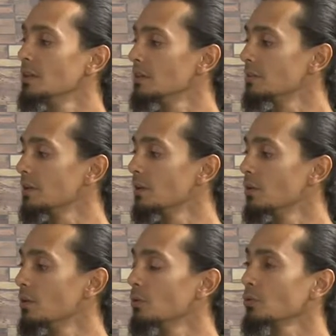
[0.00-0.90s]

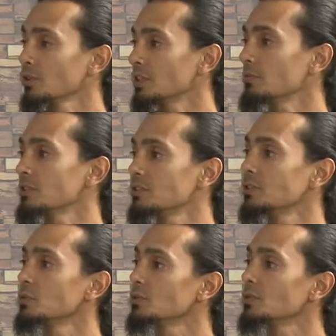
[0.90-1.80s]
Então, nós já
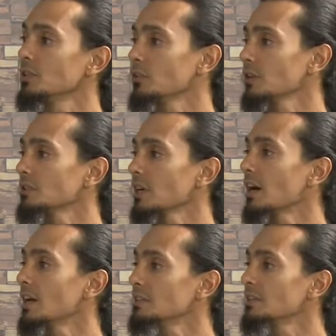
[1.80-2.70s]
fazíamos em nossa
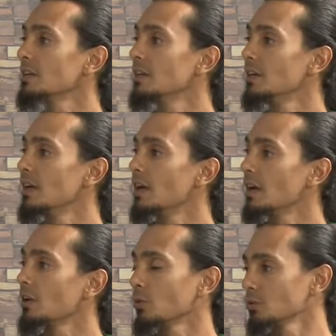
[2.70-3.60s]
casa
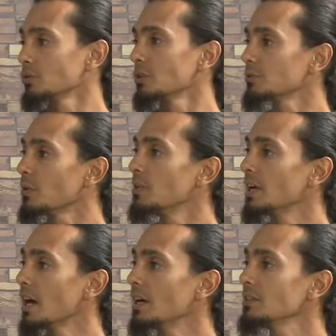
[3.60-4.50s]
é, com os nossos
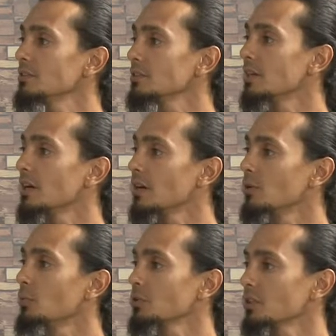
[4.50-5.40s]
familiares a, ah,
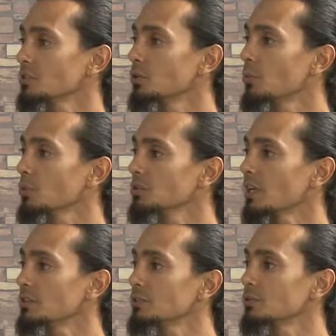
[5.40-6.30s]
o processo de
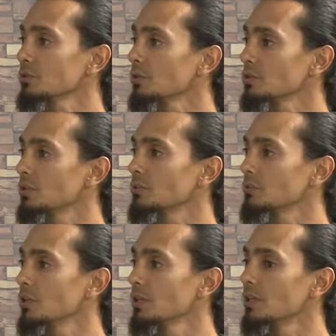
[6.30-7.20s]
compostagem de todo o nosso
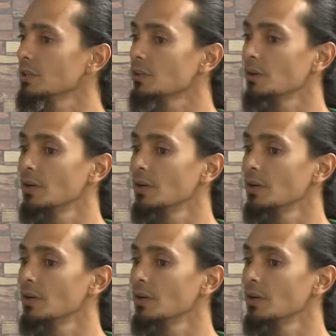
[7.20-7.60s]
resíduo orgânico.